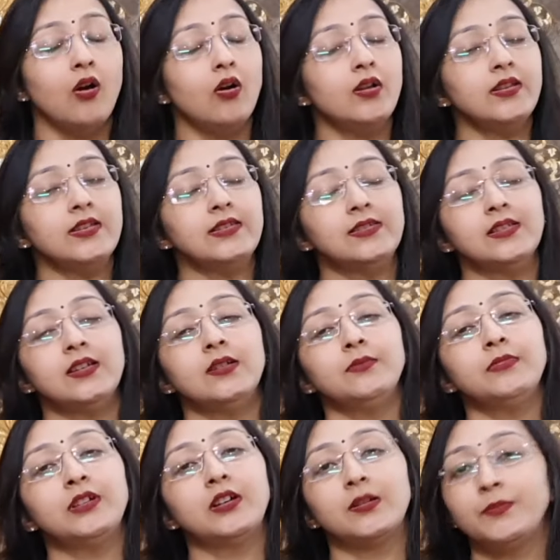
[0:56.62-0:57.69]
और इसे
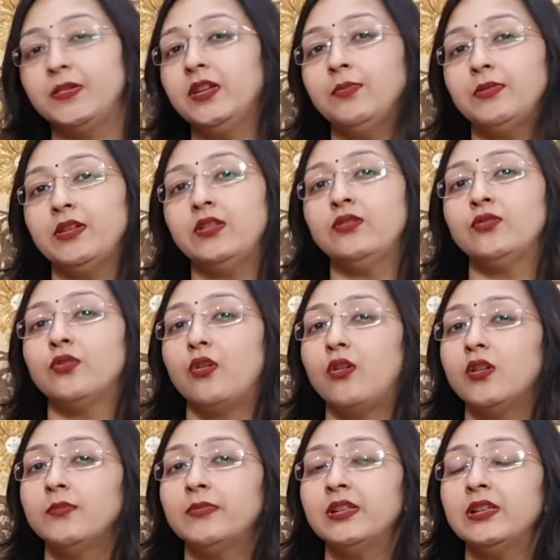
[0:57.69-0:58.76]
हम कभी भी
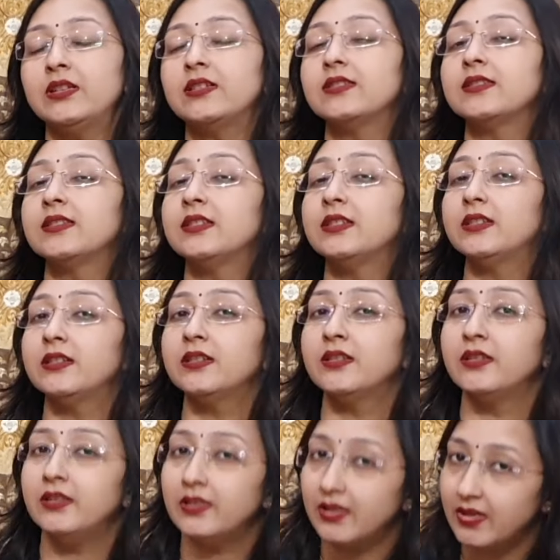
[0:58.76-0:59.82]
नॉर्मल कंसीडर
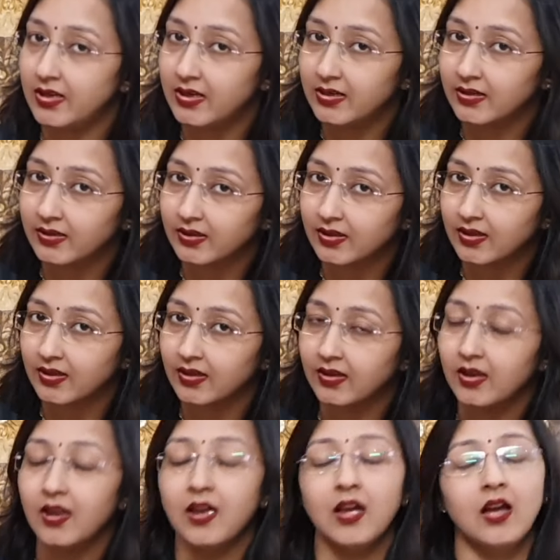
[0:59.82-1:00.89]
नहीं करते हैं